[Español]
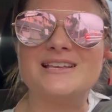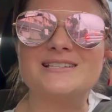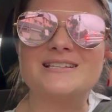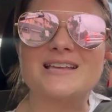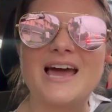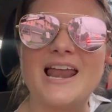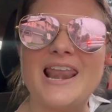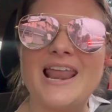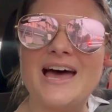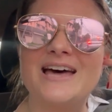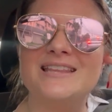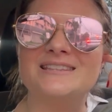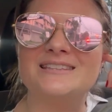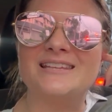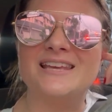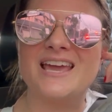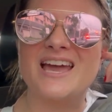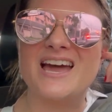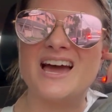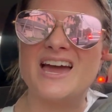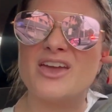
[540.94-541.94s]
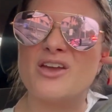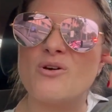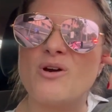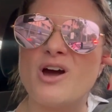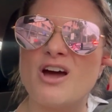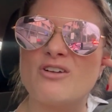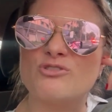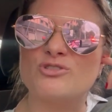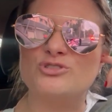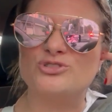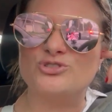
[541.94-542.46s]
Escalante y caigo
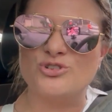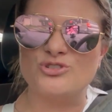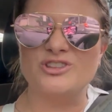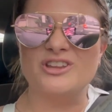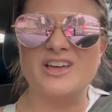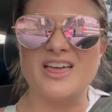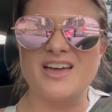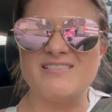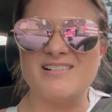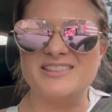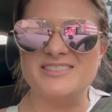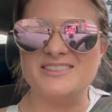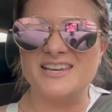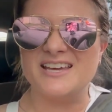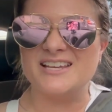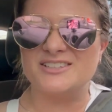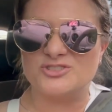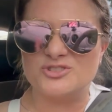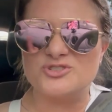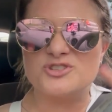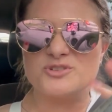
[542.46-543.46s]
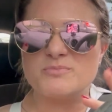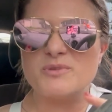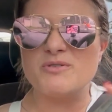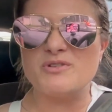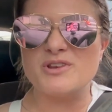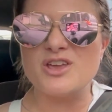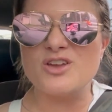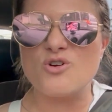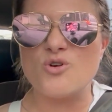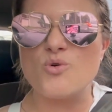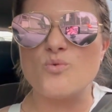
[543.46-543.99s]
a Rotonda de Bandera. Entonces me
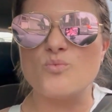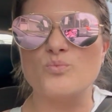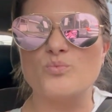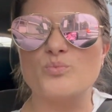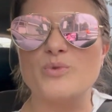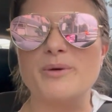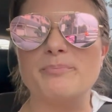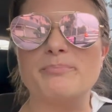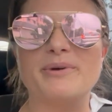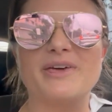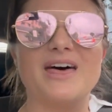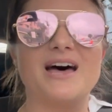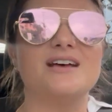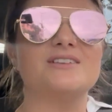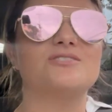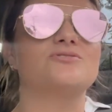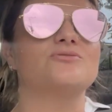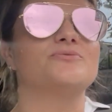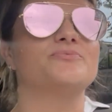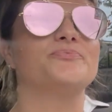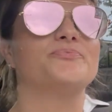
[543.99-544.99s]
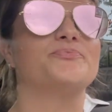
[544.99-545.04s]
brinco un buen pedazo.